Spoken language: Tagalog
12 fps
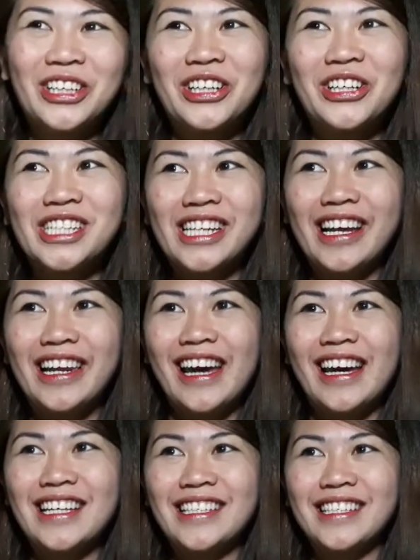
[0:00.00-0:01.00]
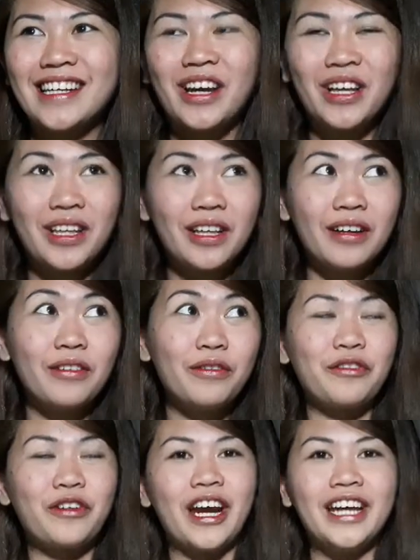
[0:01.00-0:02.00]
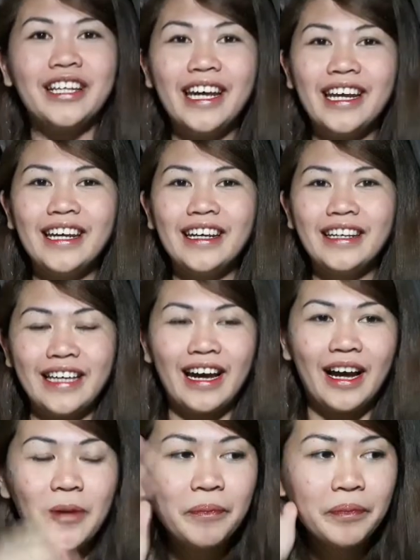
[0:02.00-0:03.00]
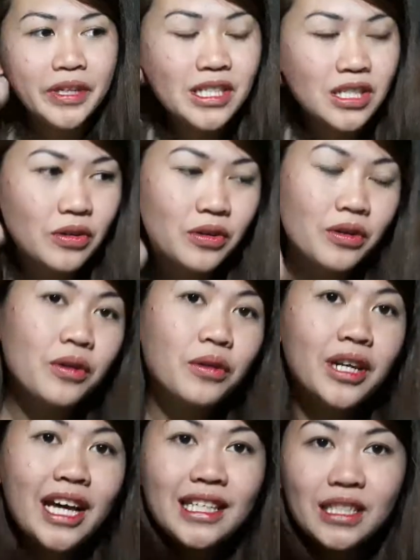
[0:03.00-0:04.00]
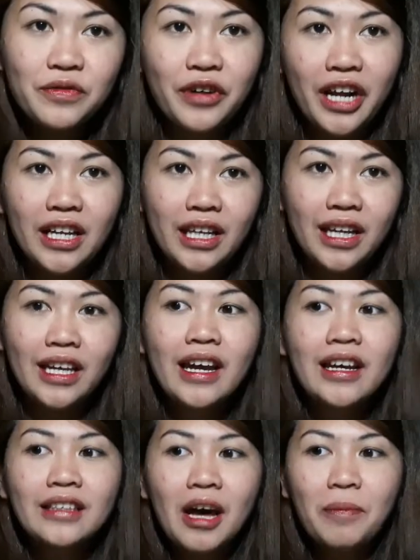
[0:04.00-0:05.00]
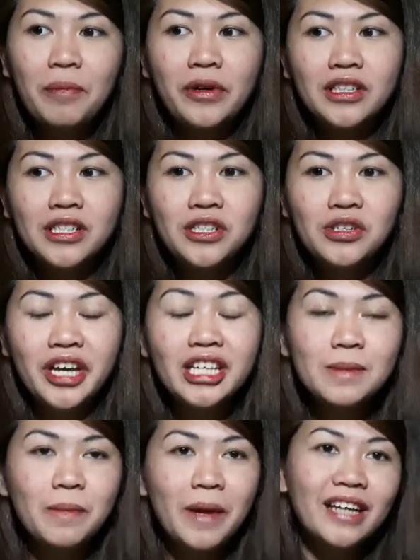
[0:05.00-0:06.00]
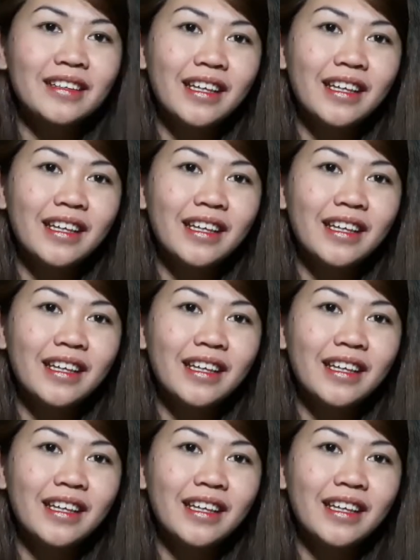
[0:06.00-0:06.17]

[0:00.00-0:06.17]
so, in-order ko siya last Friday. Yeah. So, last Friday. Tapos, yung